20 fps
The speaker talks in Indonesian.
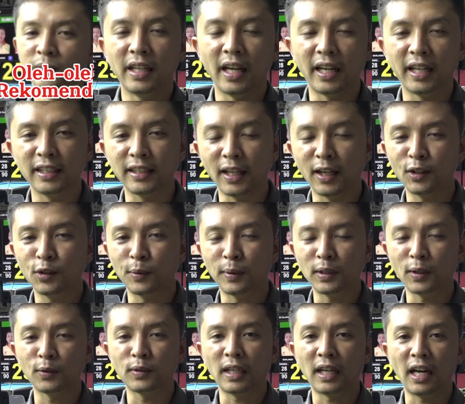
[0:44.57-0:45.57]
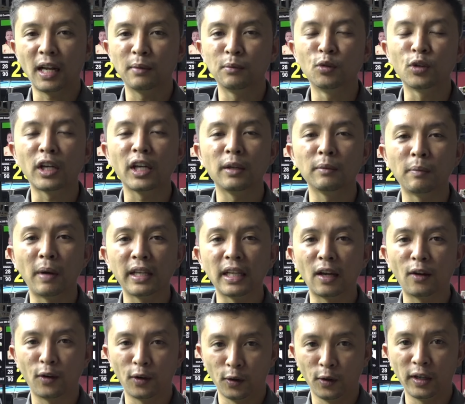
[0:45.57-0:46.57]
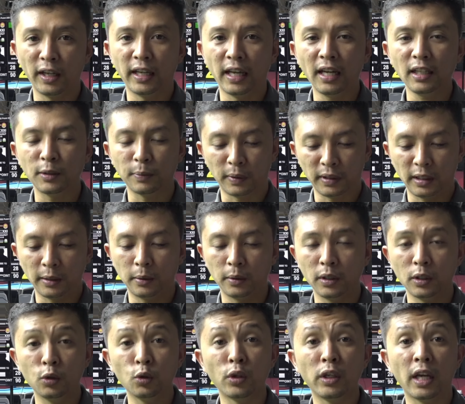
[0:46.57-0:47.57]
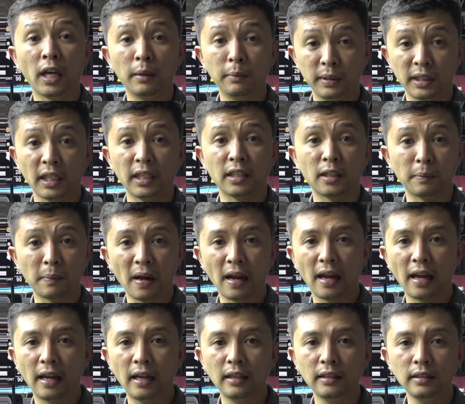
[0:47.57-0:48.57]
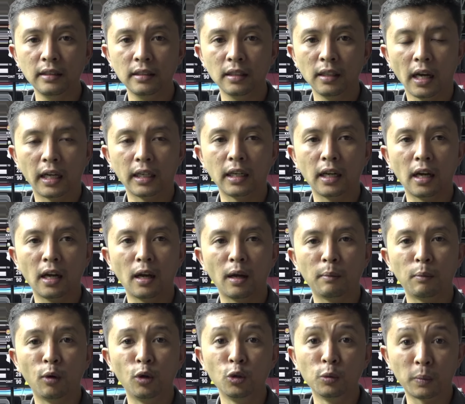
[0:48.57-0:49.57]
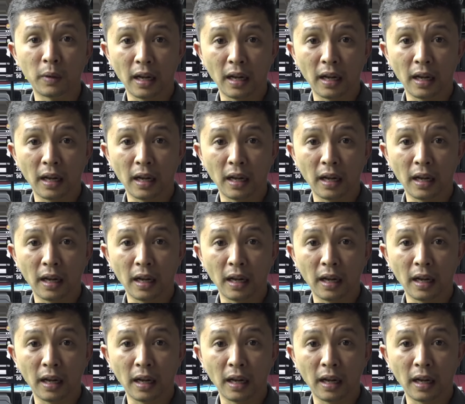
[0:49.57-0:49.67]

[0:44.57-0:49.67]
dari tanah Sumatera Utara mungkin banyak oleh-oleh ya seperti durian bisa dikemas, ada bolu